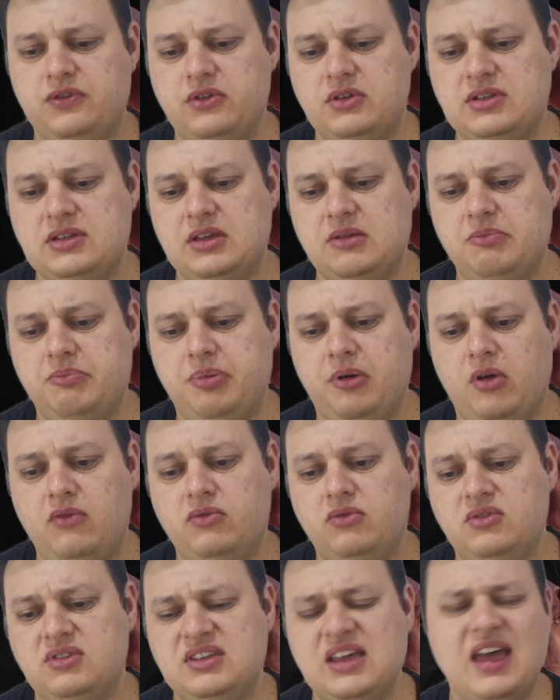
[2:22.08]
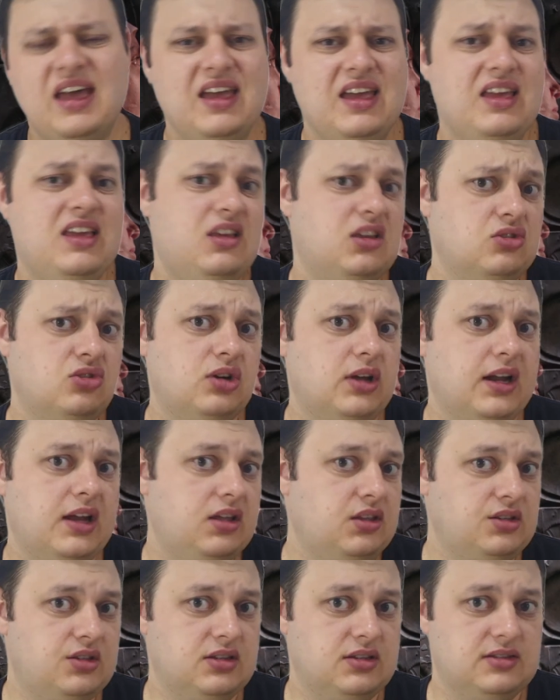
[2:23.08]
fossem povos
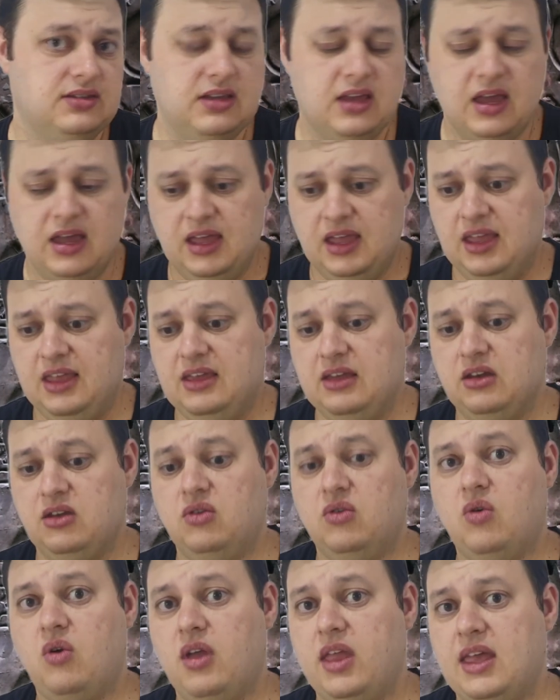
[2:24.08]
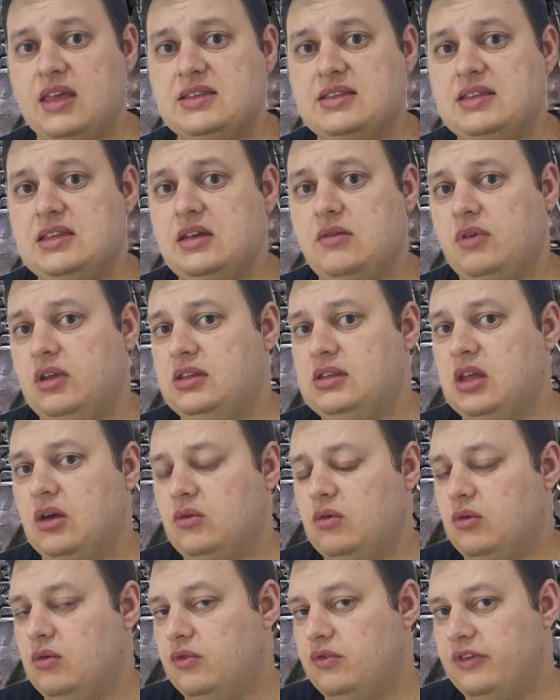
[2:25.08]
ignorantes e que não conheciam
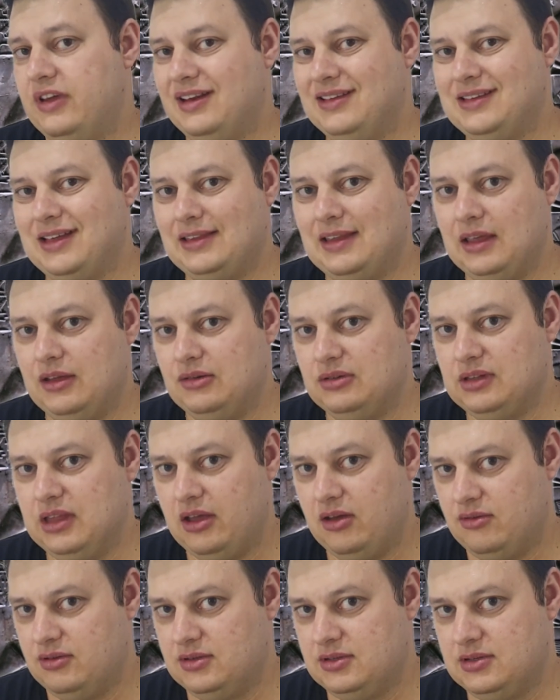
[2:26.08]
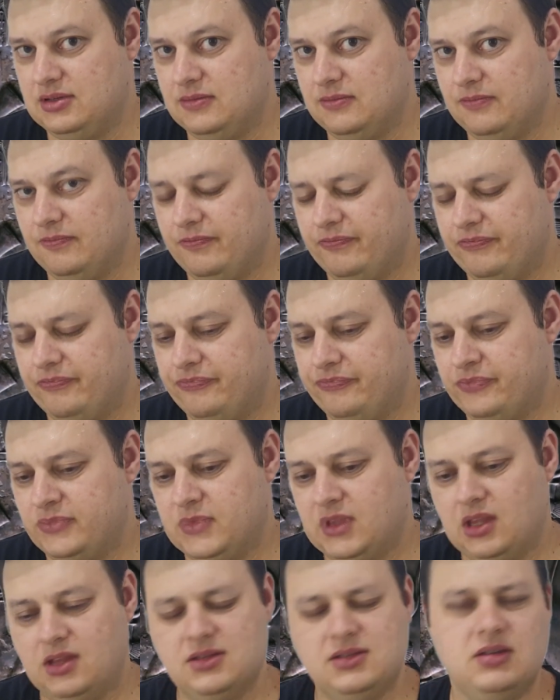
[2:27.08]
então o verdadeiro Deus?
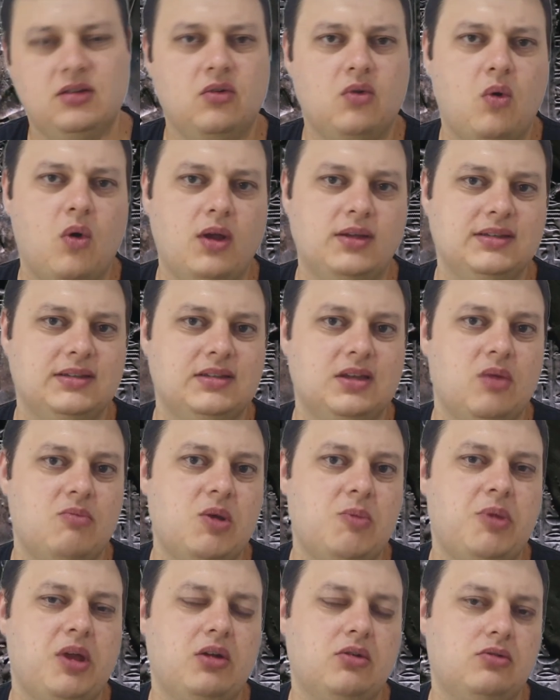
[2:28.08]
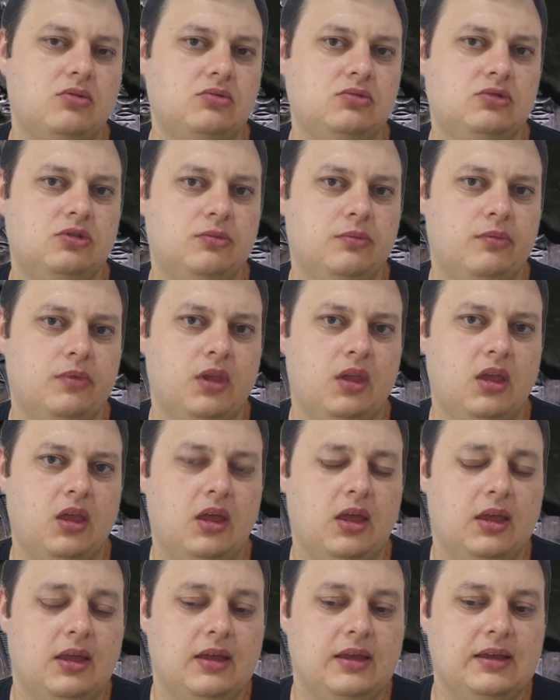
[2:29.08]
São coisas que eu me pergunto.
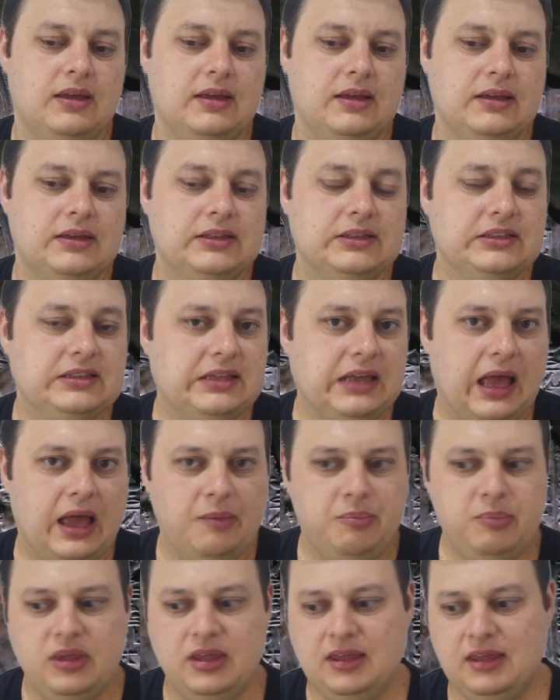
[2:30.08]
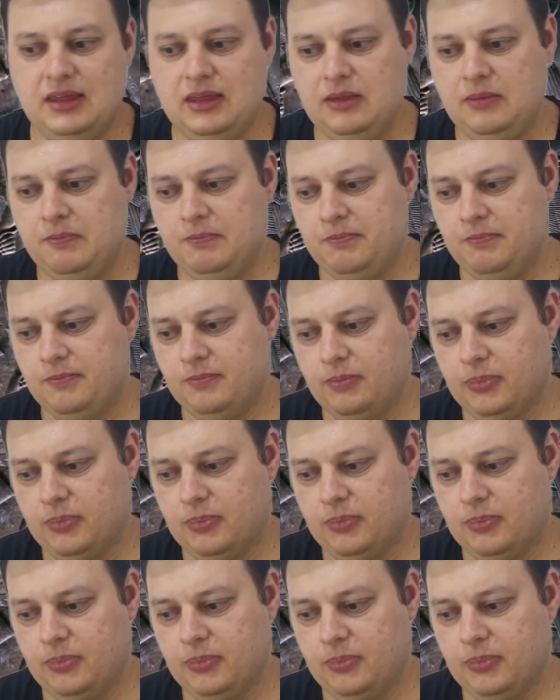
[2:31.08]
Sabe,